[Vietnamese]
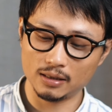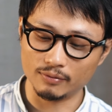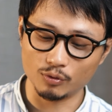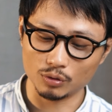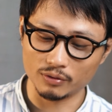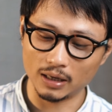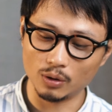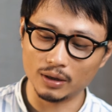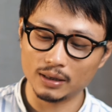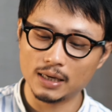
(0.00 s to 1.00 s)
nhiệm vụ như vậy
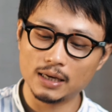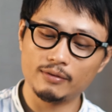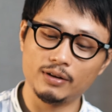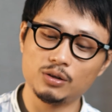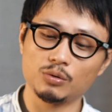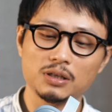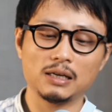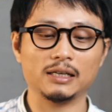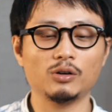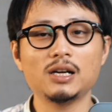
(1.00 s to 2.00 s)
luôn ví dụ như
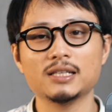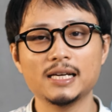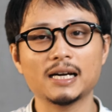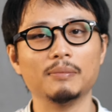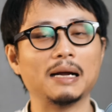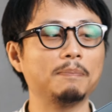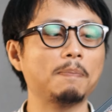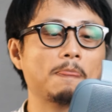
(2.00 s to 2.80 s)
là nó rất là dễ cầm nắm